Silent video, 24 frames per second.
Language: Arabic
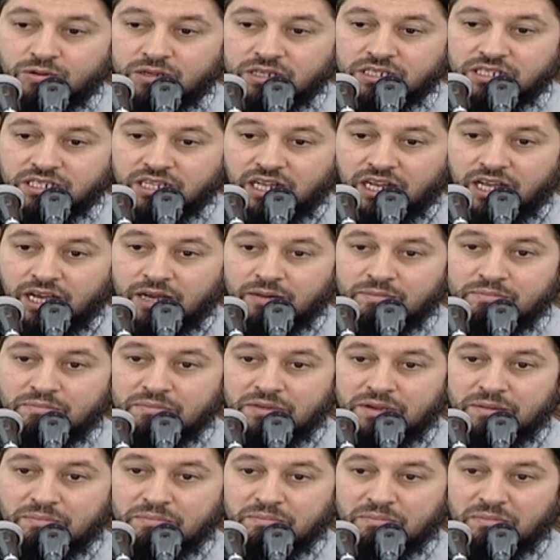والسلام
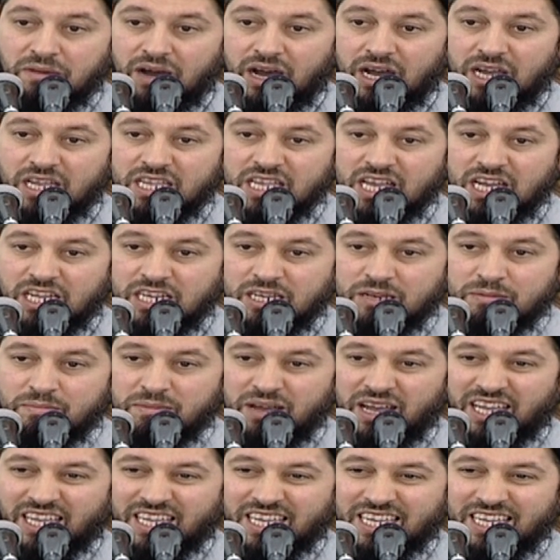مما
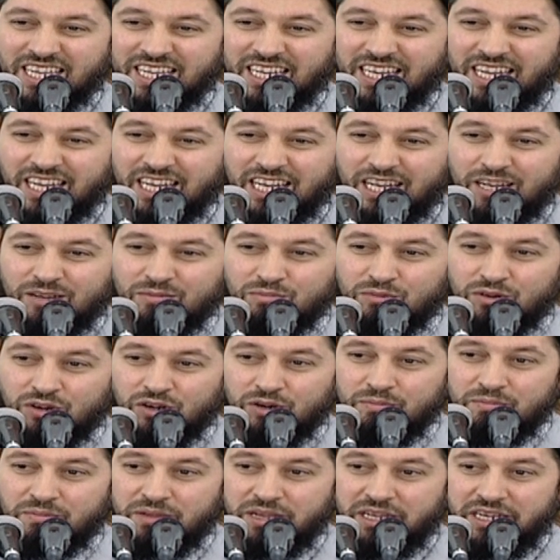ينبغي
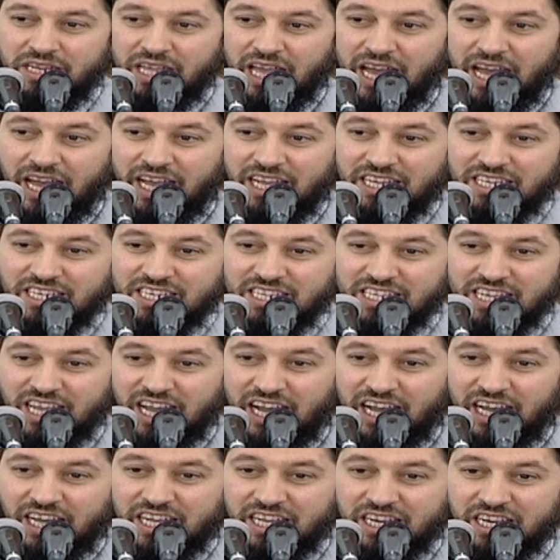للمؤمن أن
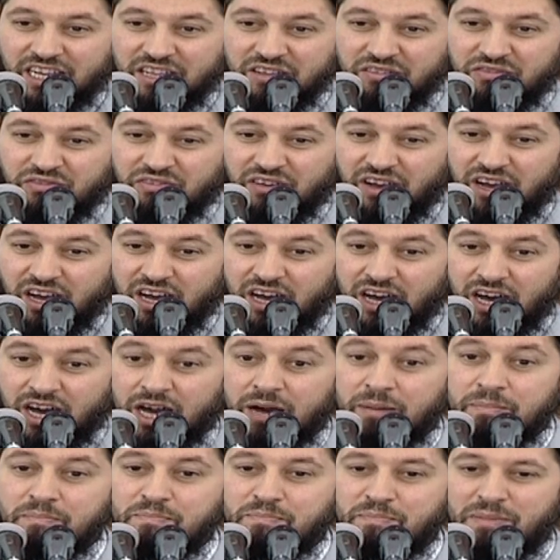
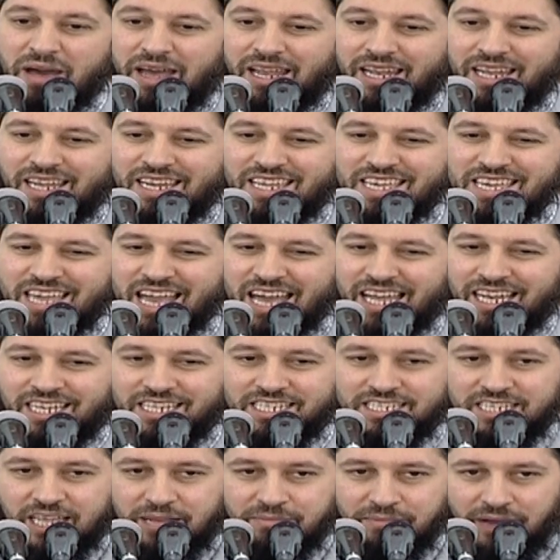يعرفها بل
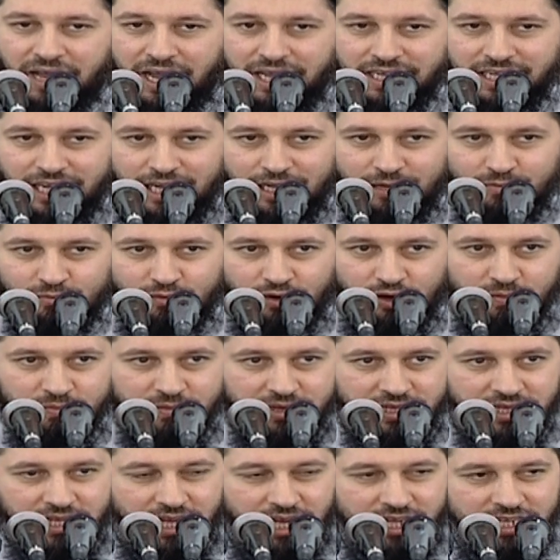يلزم على
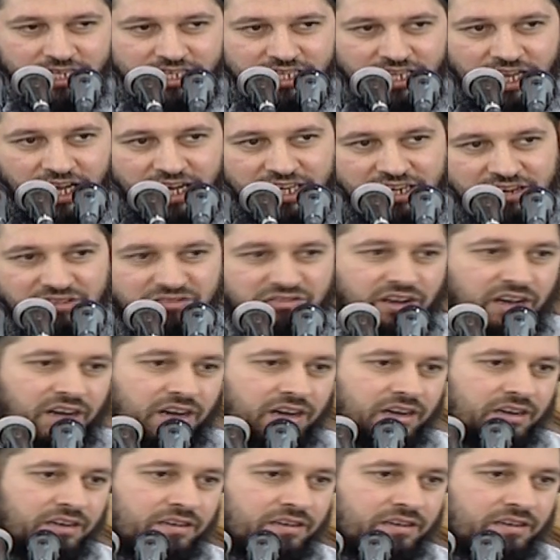المؤمن أن يعرفها